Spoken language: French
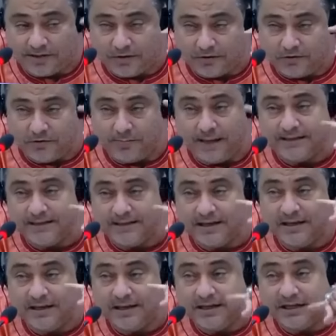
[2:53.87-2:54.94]
j'étais au duplex,
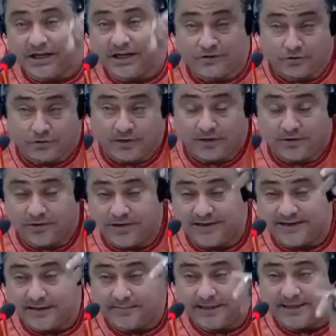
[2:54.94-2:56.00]
j'ai sauté du
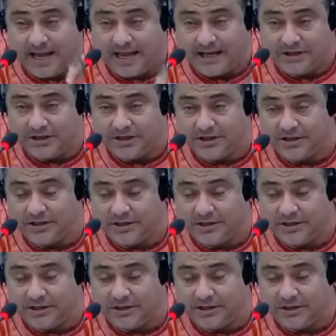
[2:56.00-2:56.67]
deuxième étage,